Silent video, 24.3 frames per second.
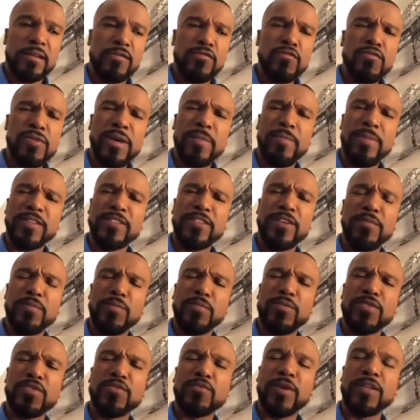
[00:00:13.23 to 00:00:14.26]
é, nunca passei
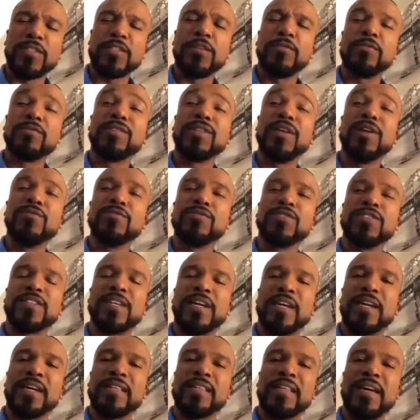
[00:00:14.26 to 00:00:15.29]
por uma situação tão
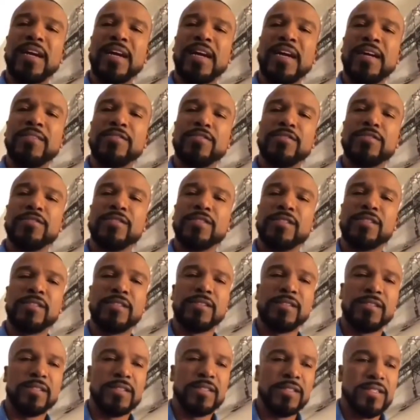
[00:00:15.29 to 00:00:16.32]
desagradável
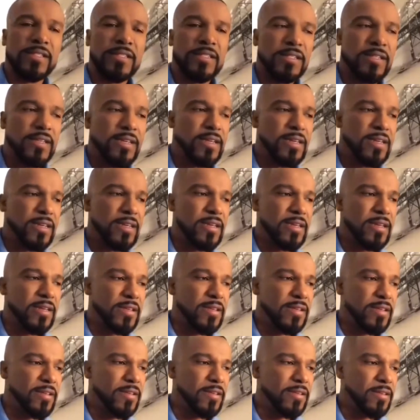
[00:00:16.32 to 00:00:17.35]
de...
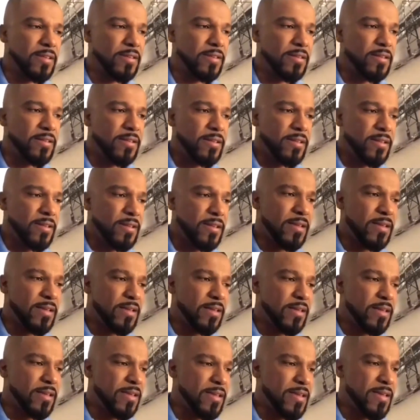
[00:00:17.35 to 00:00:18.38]
É,
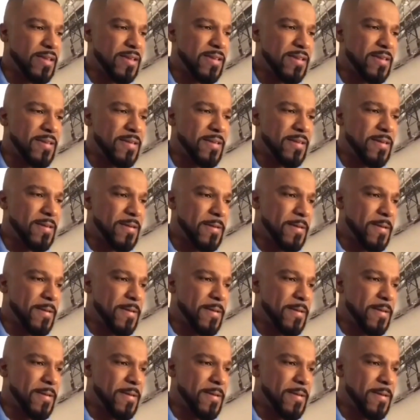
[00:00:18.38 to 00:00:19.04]
é,